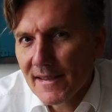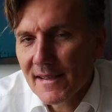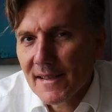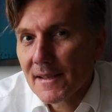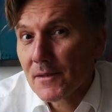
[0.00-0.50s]
Sie
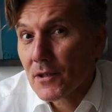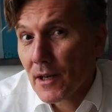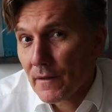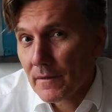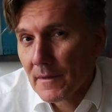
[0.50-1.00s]
es also
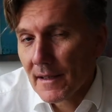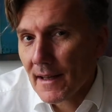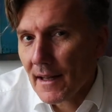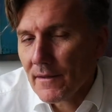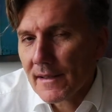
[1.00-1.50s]
schaffen,
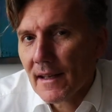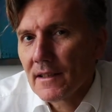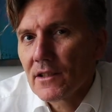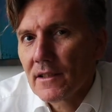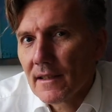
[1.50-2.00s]
egal was
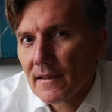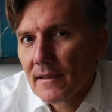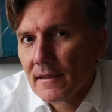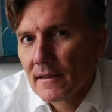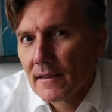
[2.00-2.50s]
ansteht,
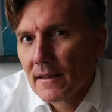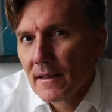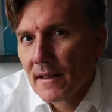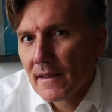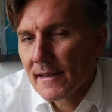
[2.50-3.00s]

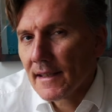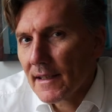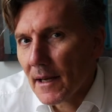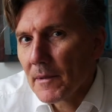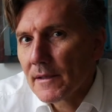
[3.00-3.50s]
sich
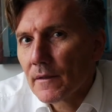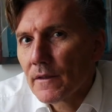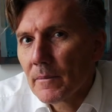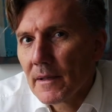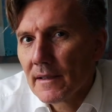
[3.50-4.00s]
damit zu
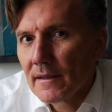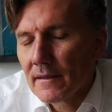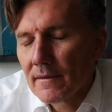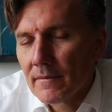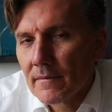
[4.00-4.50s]

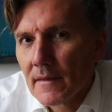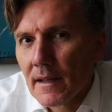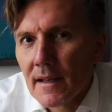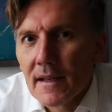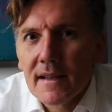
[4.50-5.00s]
verbinden,
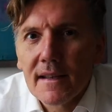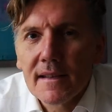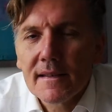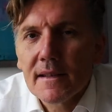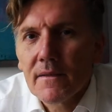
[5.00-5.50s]

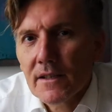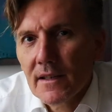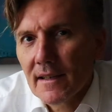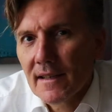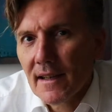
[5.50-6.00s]
ist die
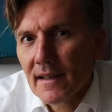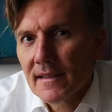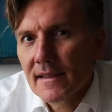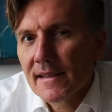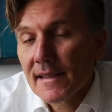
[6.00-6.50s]
Wahrscheinlichkeit
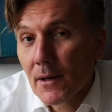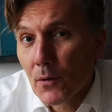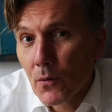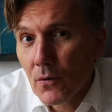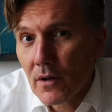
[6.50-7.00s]
sehr
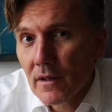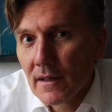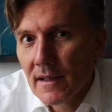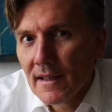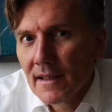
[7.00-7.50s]
hoch,
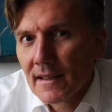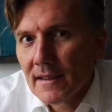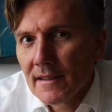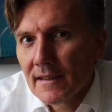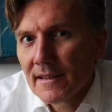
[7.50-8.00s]

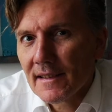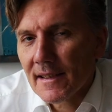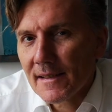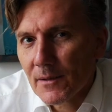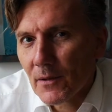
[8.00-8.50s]

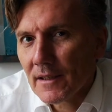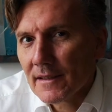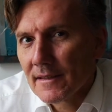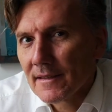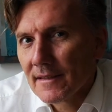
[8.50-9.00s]
dass dort